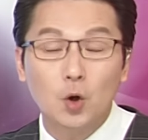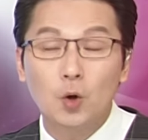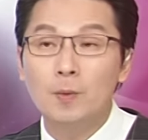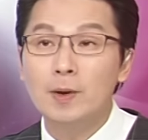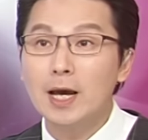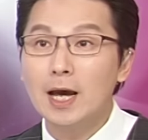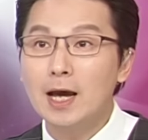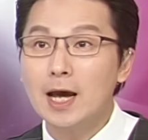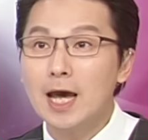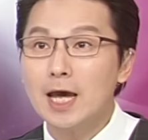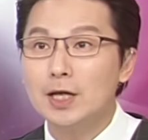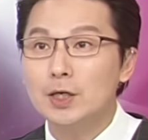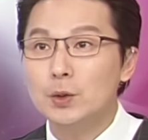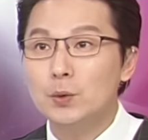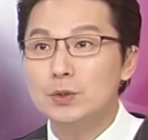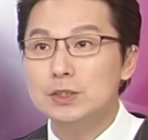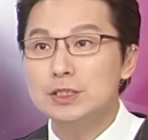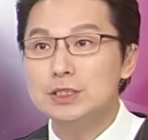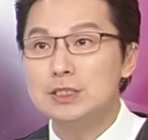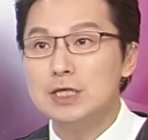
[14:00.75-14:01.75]
我们看看
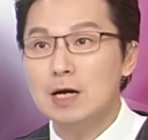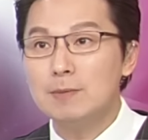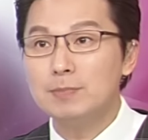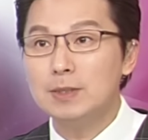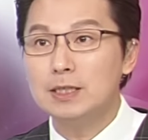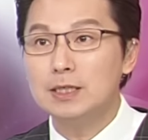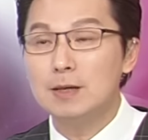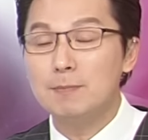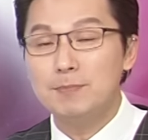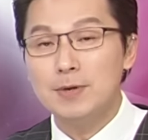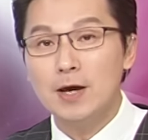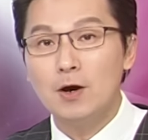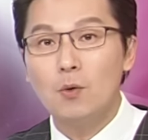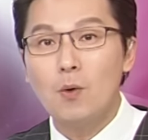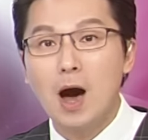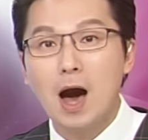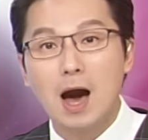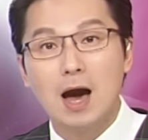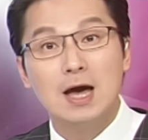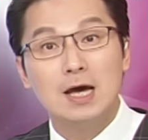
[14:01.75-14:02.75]
国际商品的变
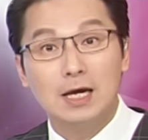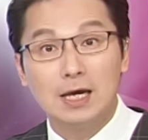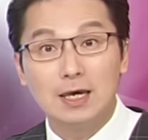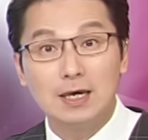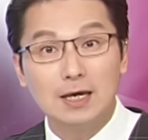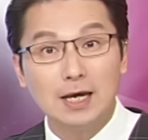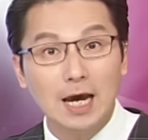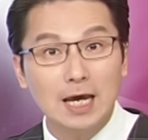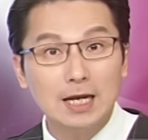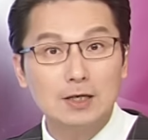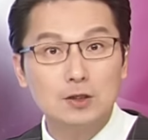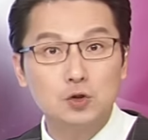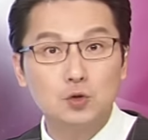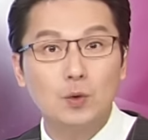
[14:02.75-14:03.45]
化，可以看得